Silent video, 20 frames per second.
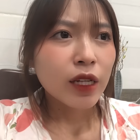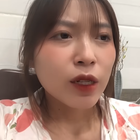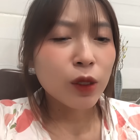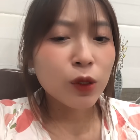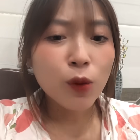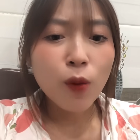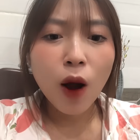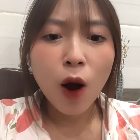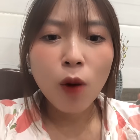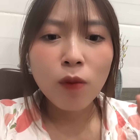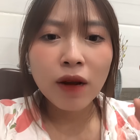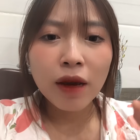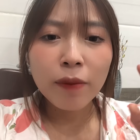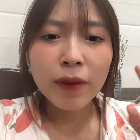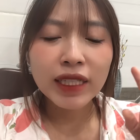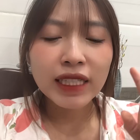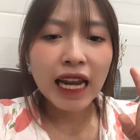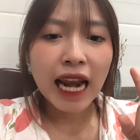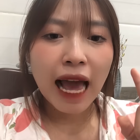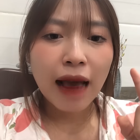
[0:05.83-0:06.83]
Nói chung là hôm nay
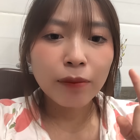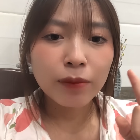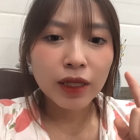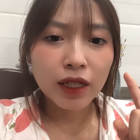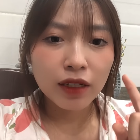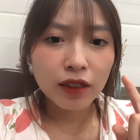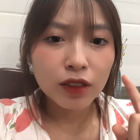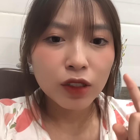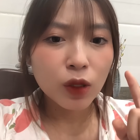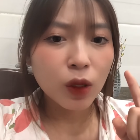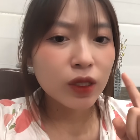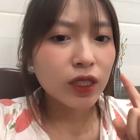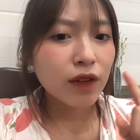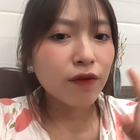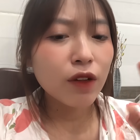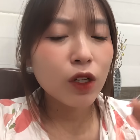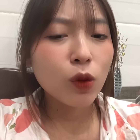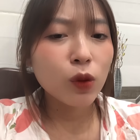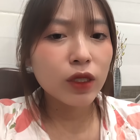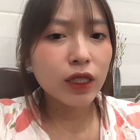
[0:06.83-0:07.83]
mình sẽ làm thử cho
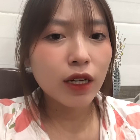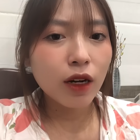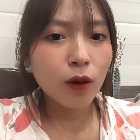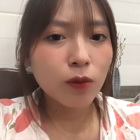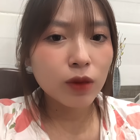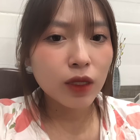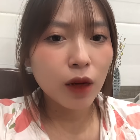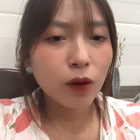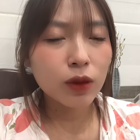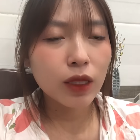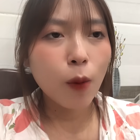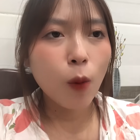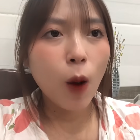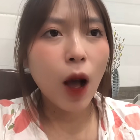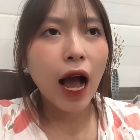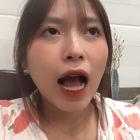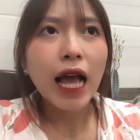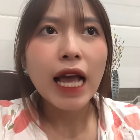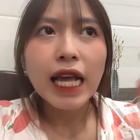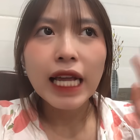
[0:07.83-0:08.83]
trứng vào nồi chiên không dầu tầm
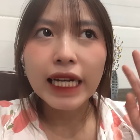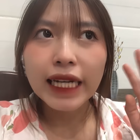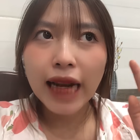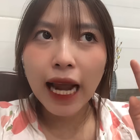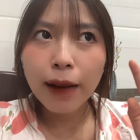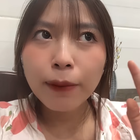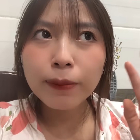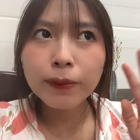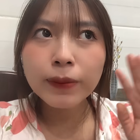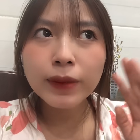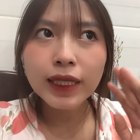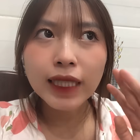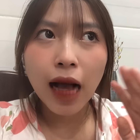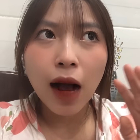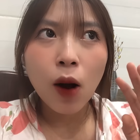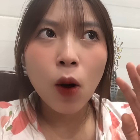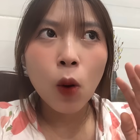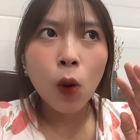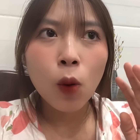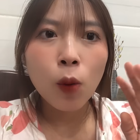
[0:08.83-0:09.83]
khoảng 5,
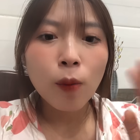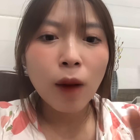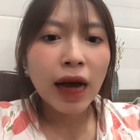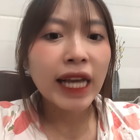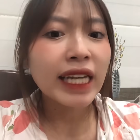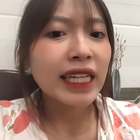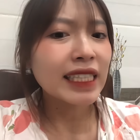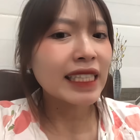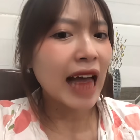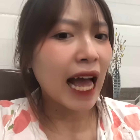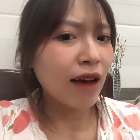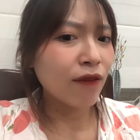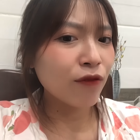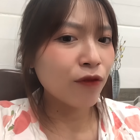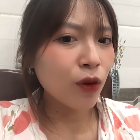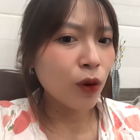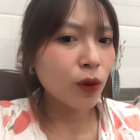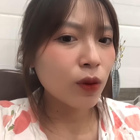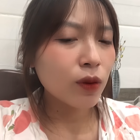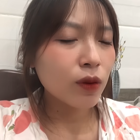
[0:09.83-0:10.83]
6, 7, 8
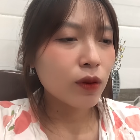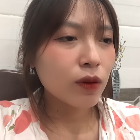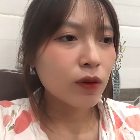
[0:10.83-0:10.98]
phút